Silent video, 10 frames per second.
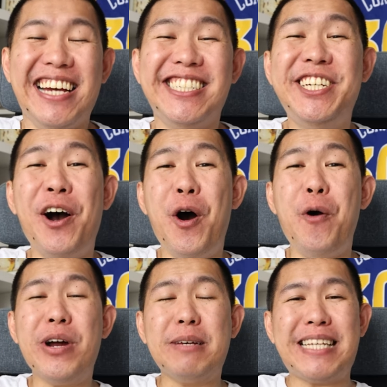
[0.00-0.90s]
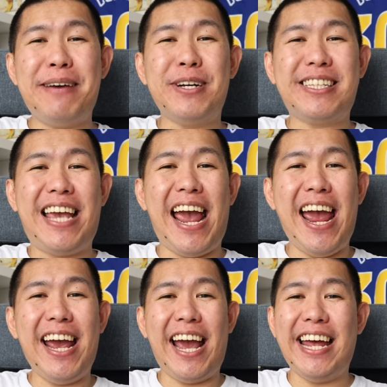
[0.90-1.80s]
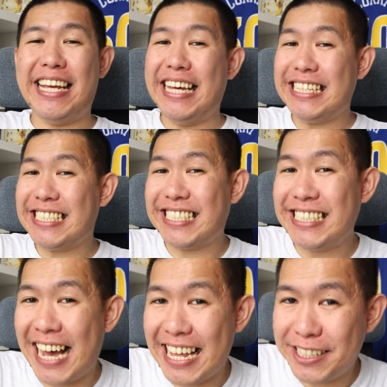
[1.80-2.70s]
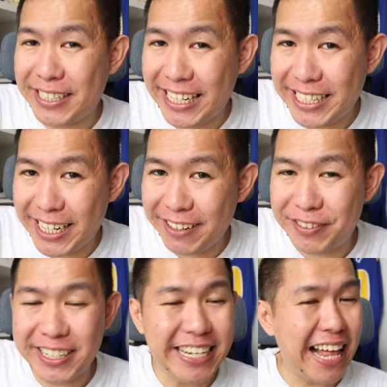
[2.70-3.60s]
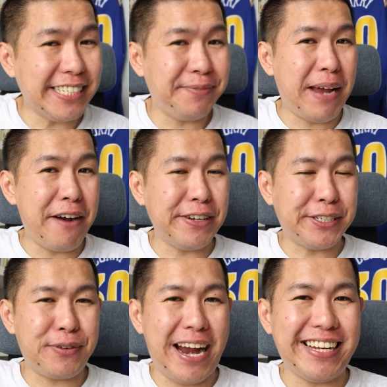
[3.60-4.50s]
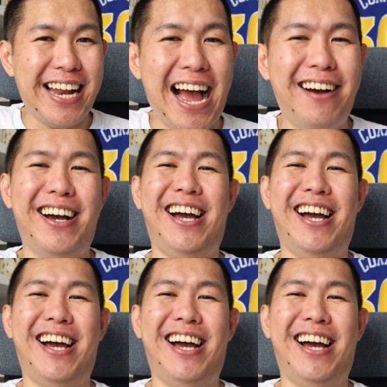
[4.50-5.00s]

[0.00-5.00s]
Yo, what up time out, Gang? And it is not looking good for the Dallas Mavericks right now.